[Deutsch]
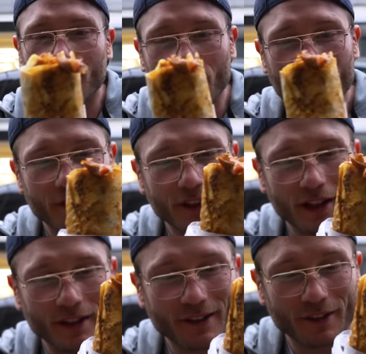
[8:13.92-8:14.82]
So,
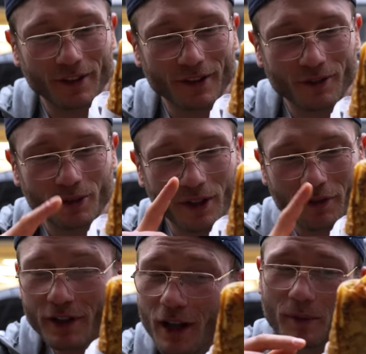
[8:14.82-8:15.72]
wieder den saftigsten Döner.
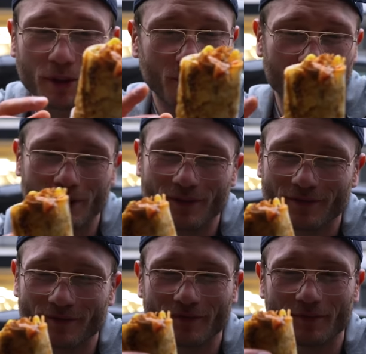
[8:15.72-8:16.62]
Wieder mit Tüte.
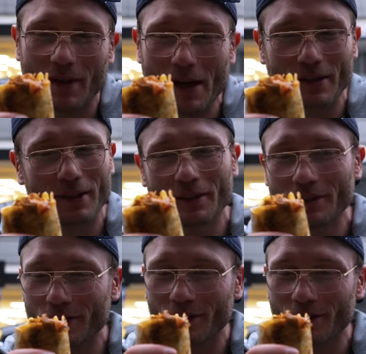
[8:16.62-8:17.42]
Macht Sinn.